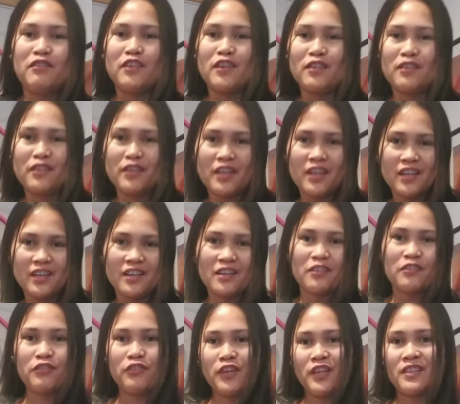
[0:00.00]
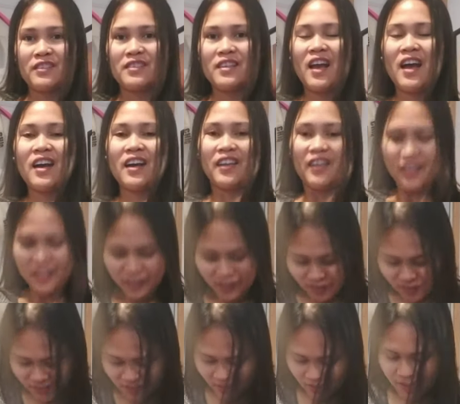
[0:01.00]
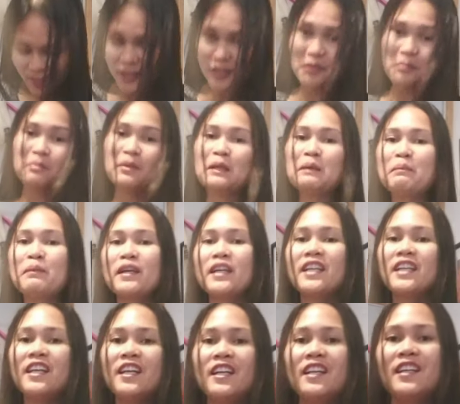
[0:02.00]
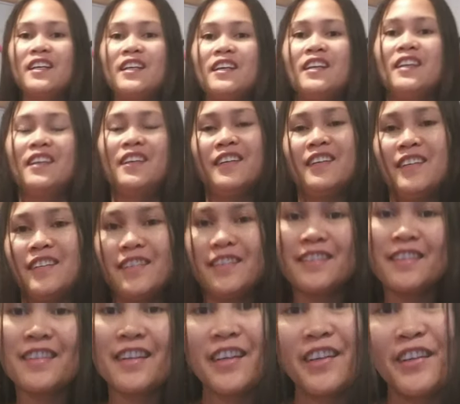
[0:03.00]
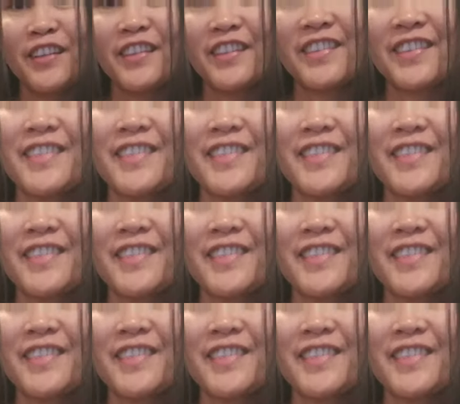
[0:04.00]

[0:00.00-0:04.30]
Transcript: very fit sa akin. Kita yung bilbil. So, ayan.